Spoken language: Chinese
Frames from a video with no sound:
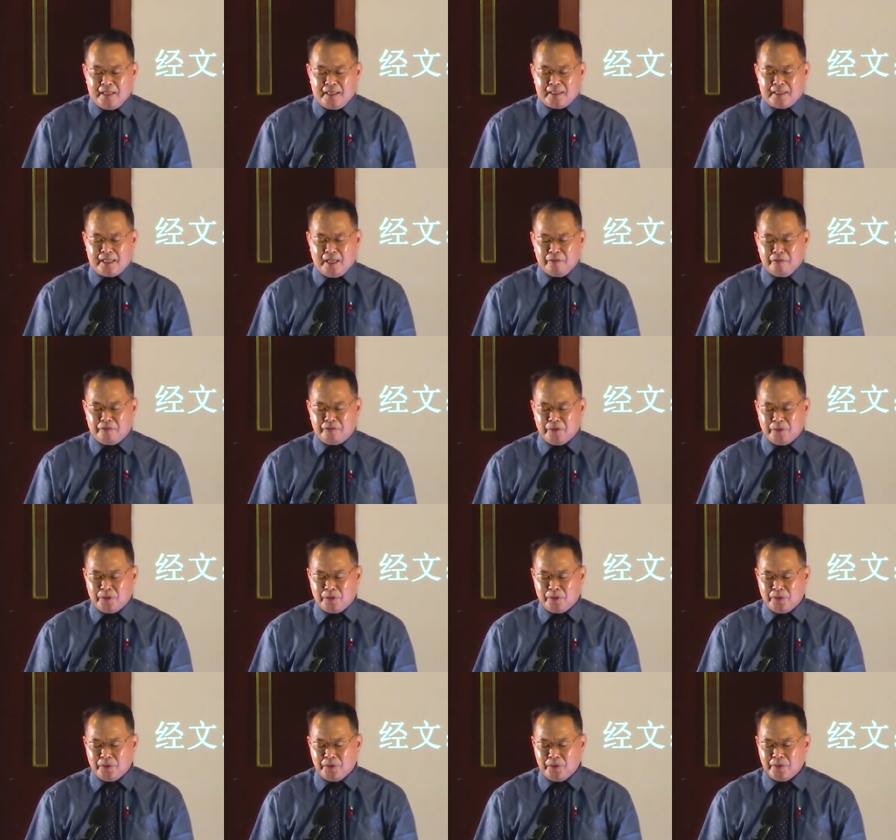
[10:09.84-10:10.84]
天
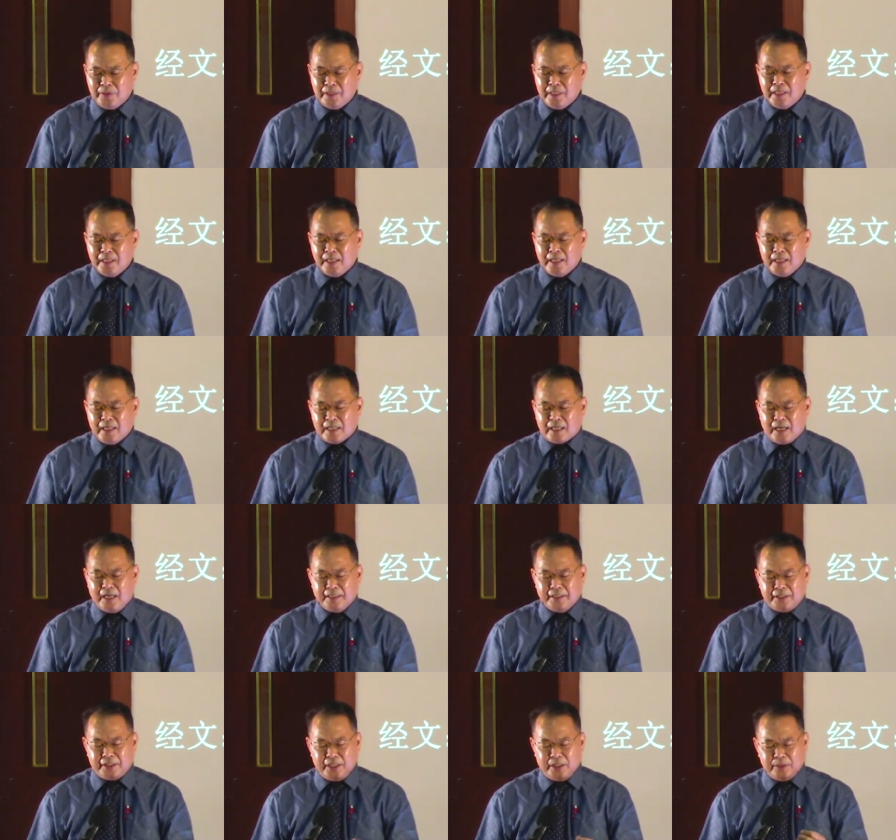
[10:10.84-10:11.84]
父，
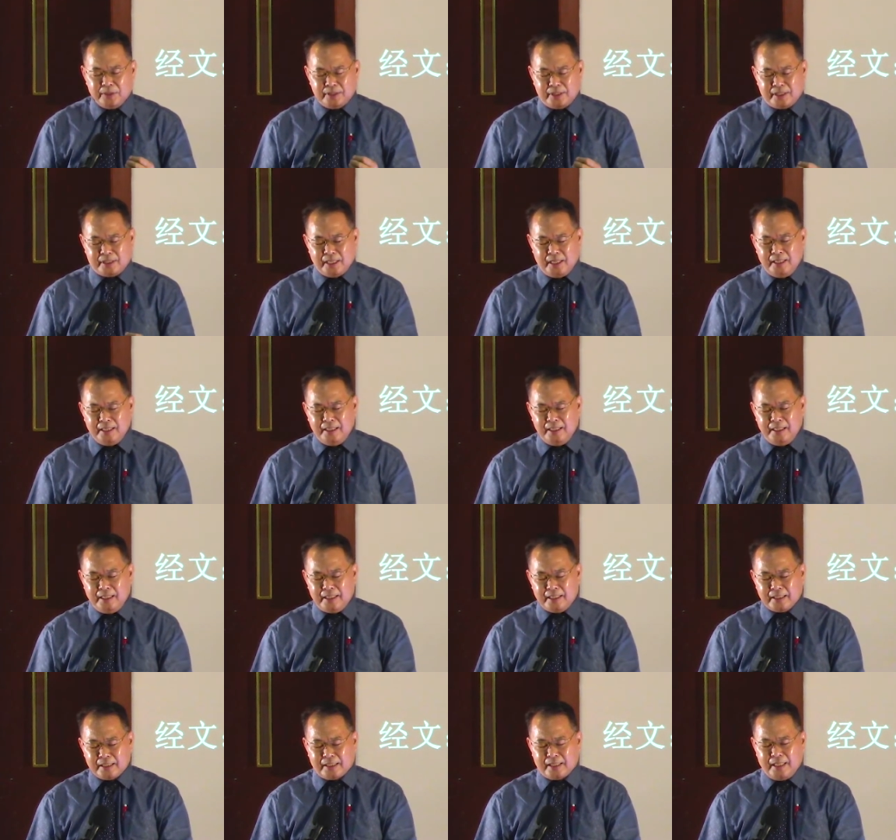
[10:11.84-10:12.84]
恳求真
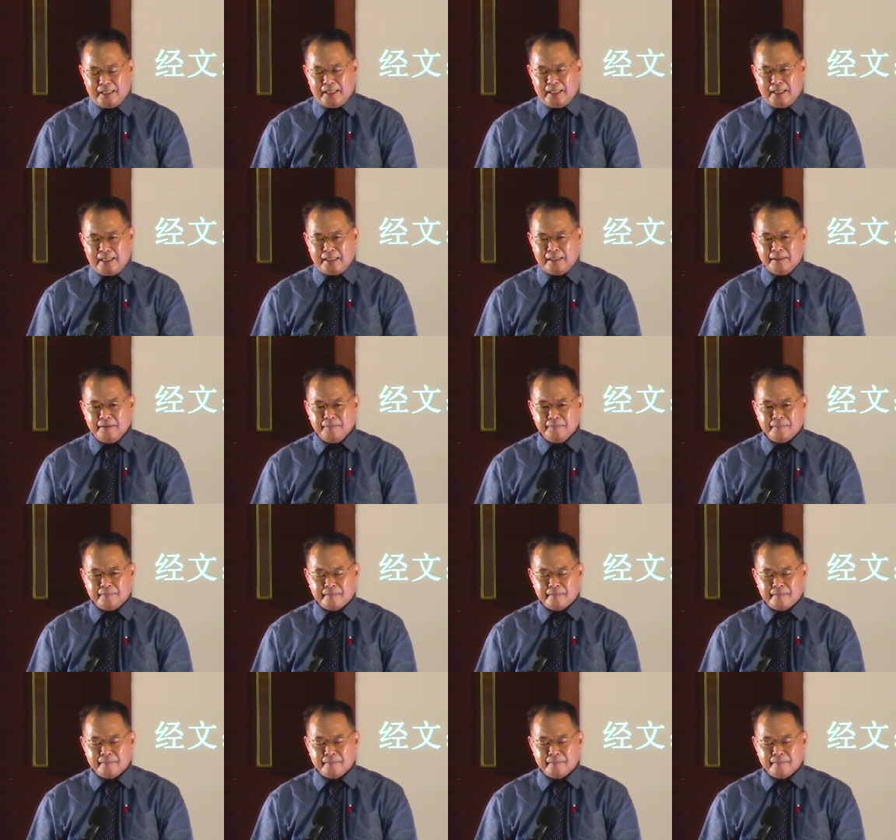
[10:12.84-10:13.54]
理的圣灵